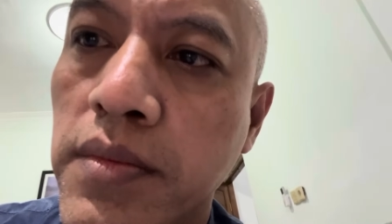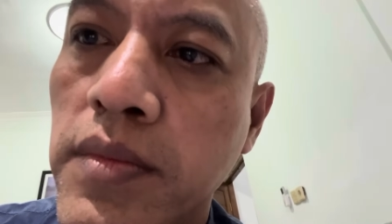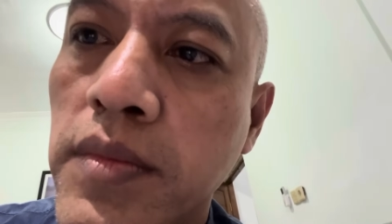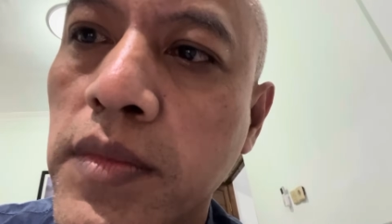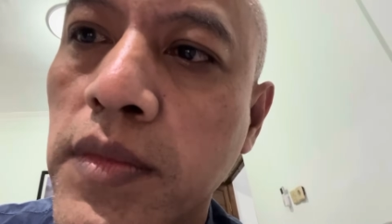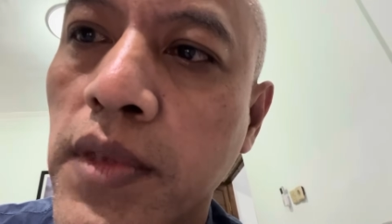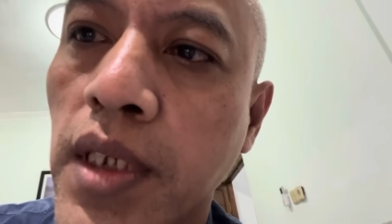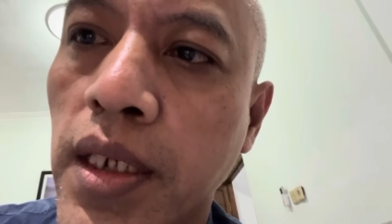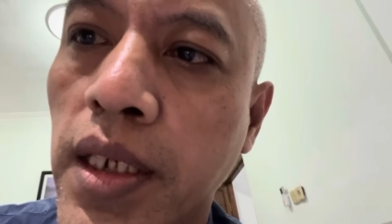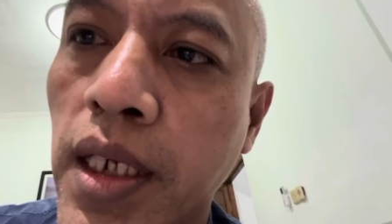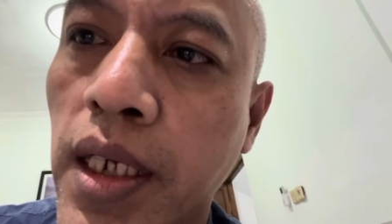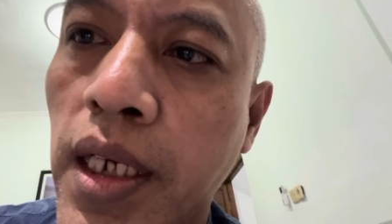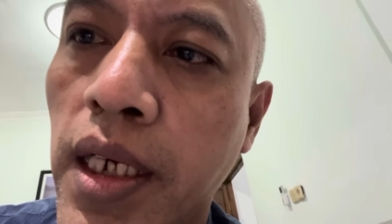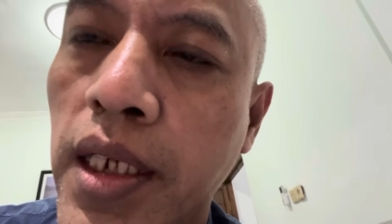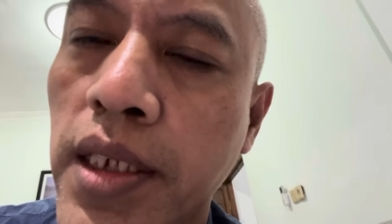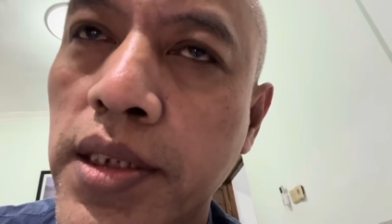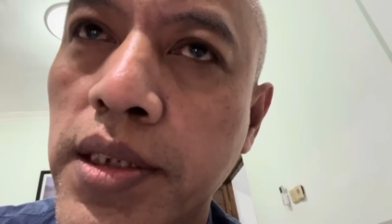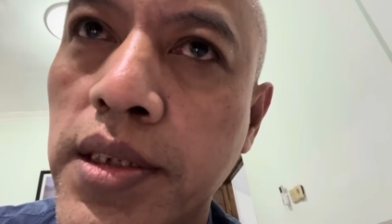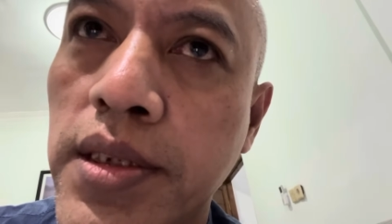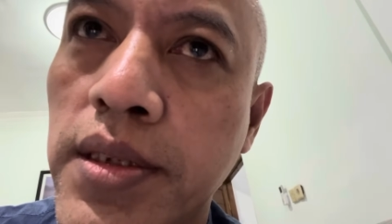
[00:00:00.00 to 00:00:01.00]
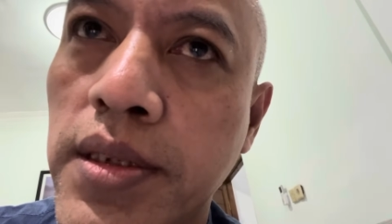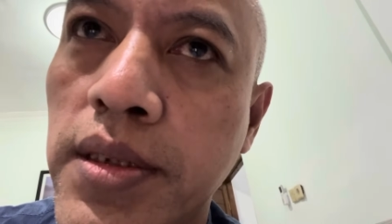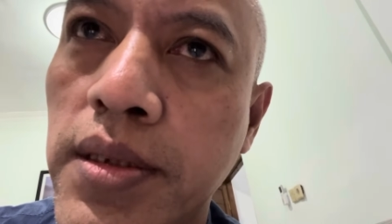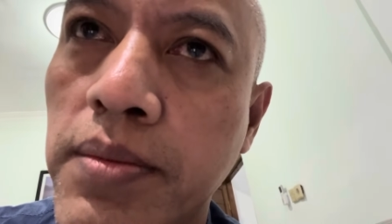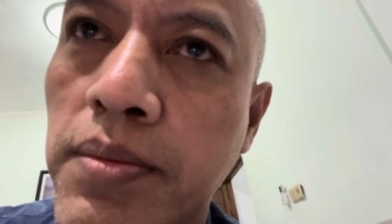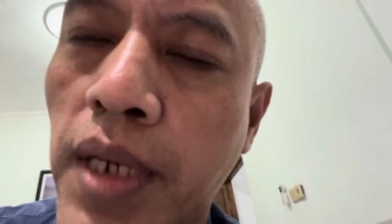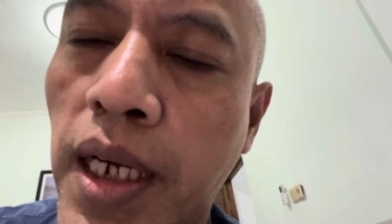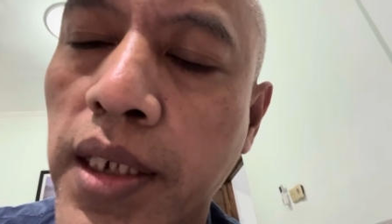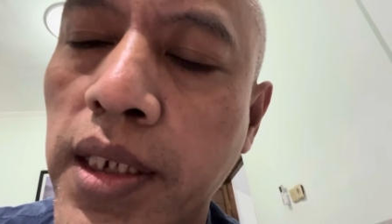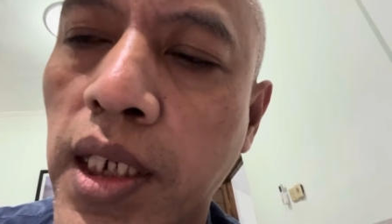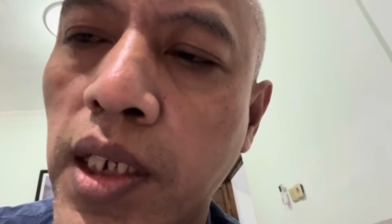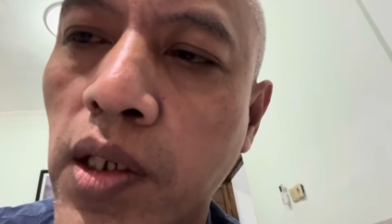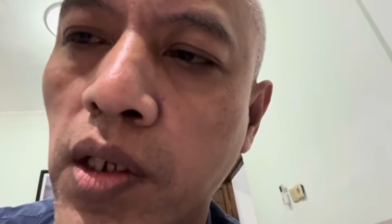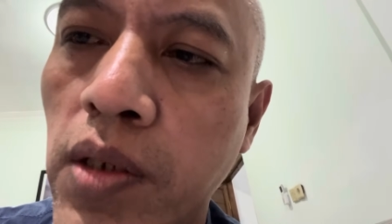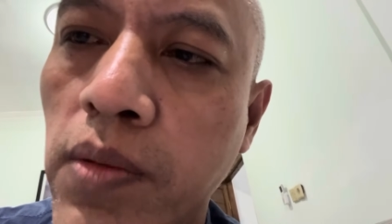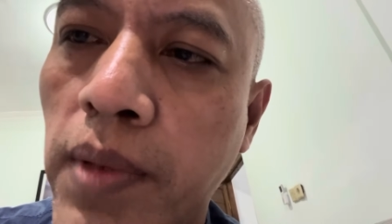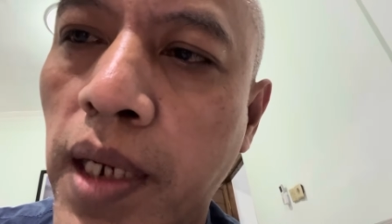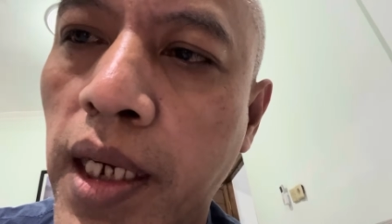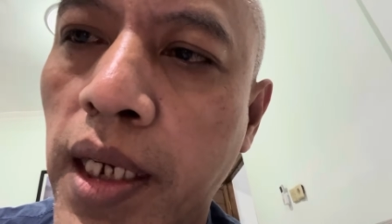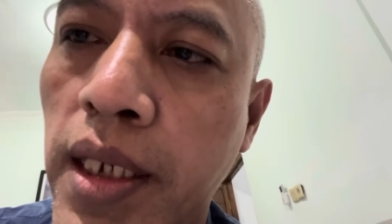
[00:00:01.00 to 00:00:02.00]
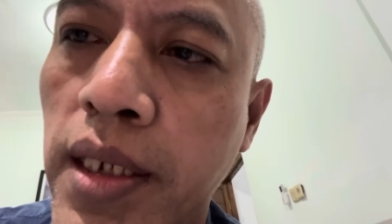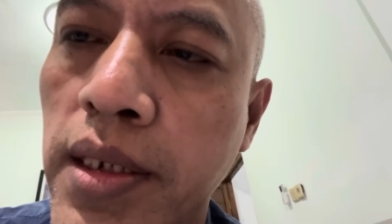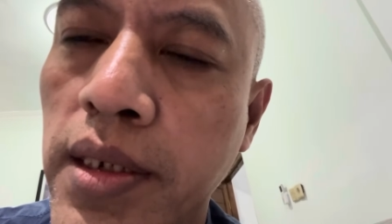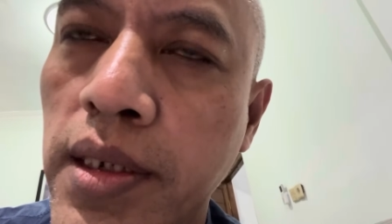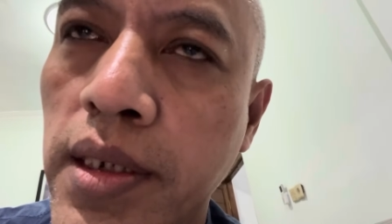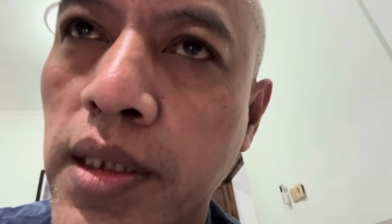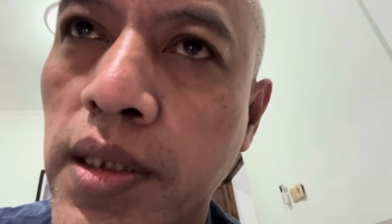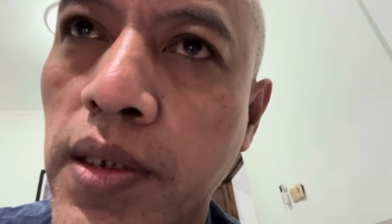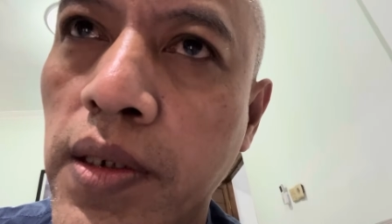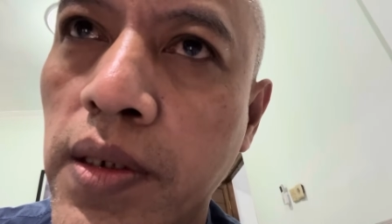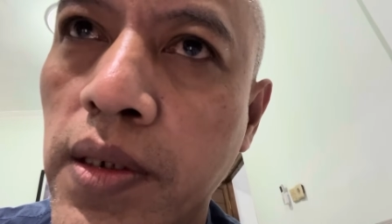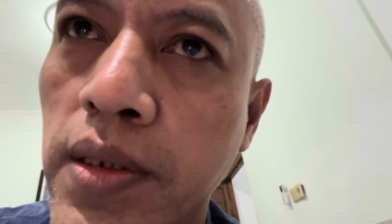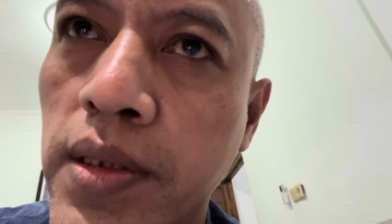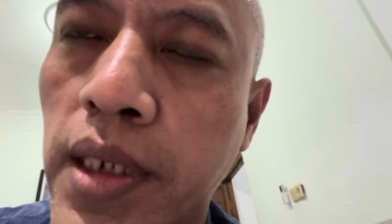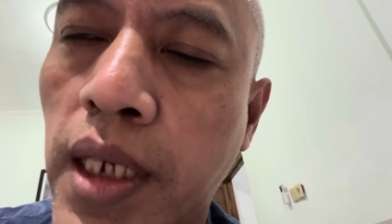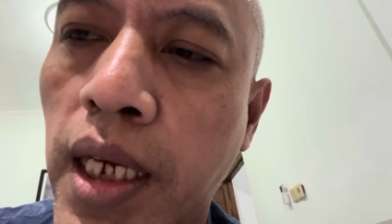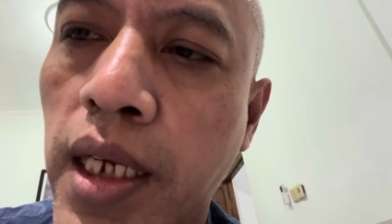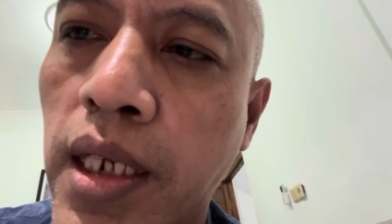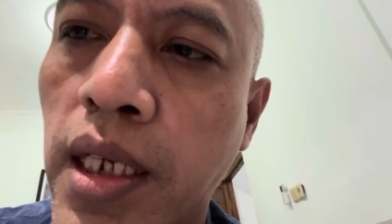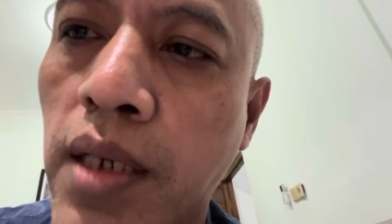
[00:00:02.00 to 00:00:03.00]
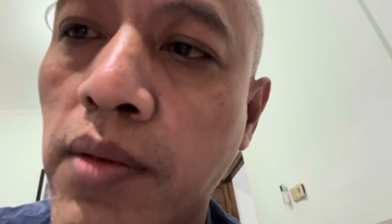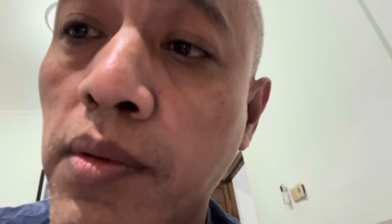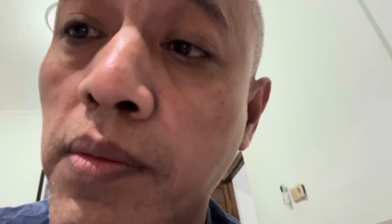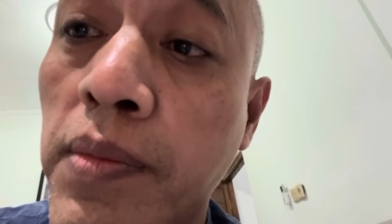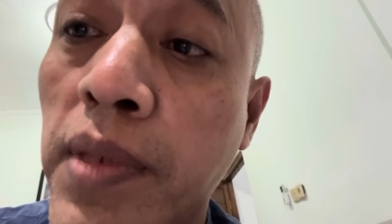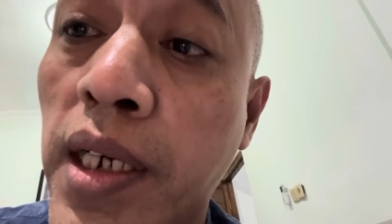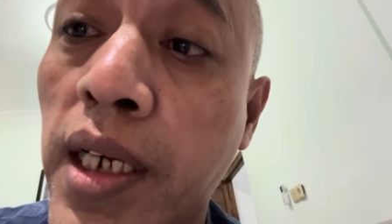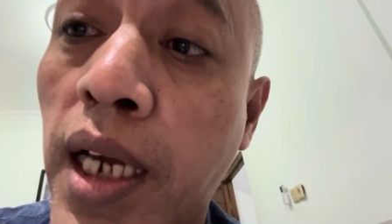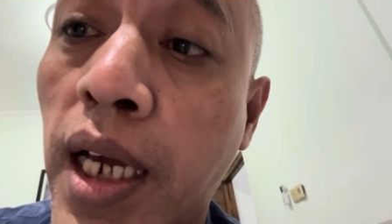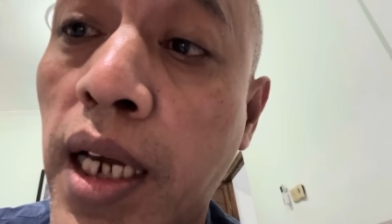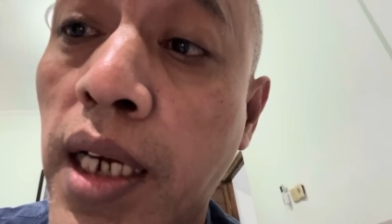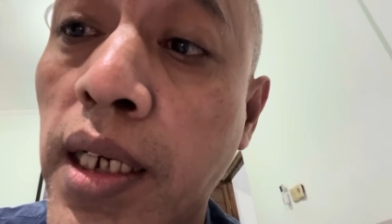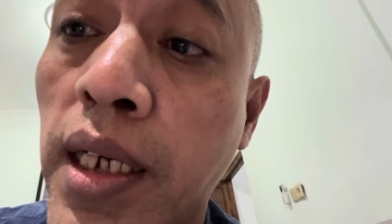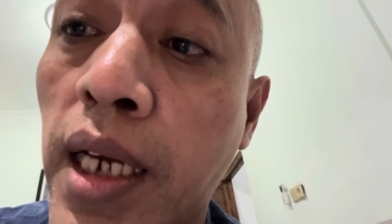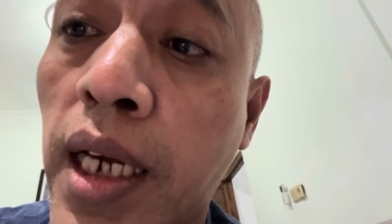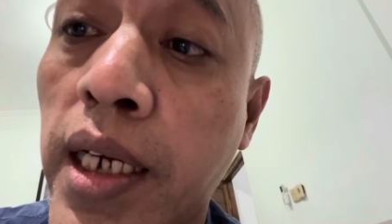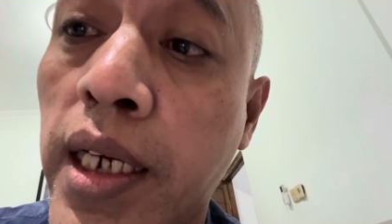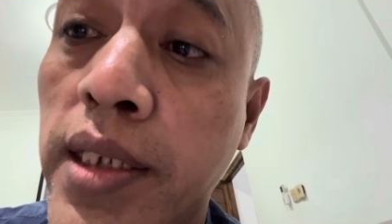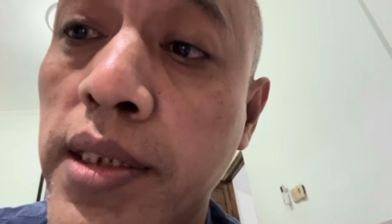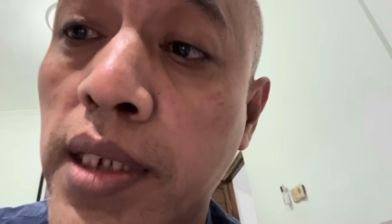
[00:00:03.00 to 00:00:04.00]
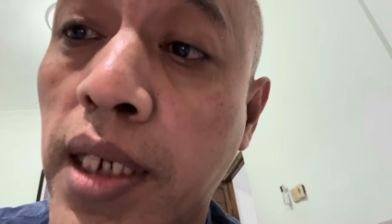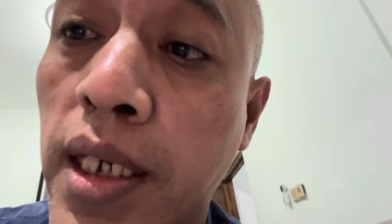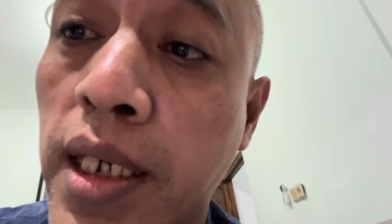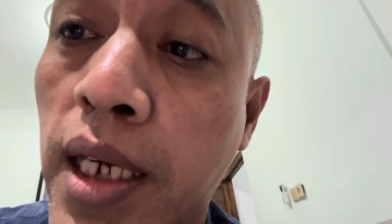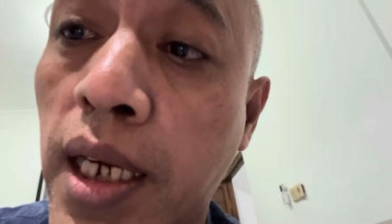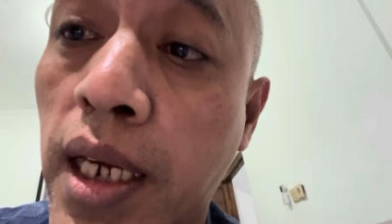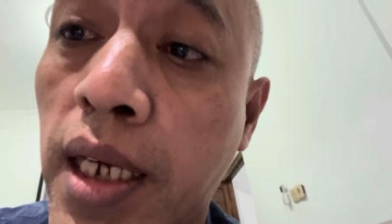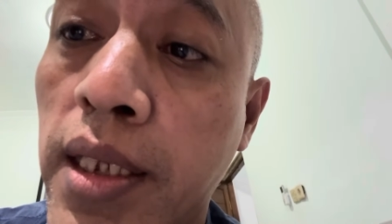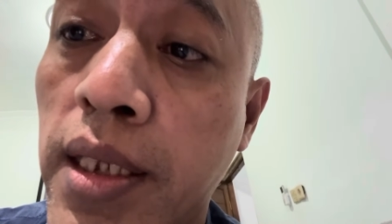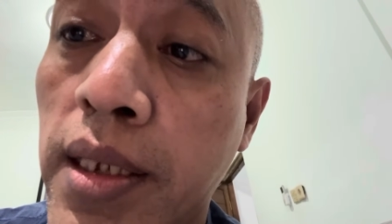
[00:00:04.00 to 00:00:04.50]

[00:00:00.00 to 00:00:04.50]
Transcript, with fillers: Jadi keris Mbah Kiai Nuriman itu terakhir yang memegang kakek saya,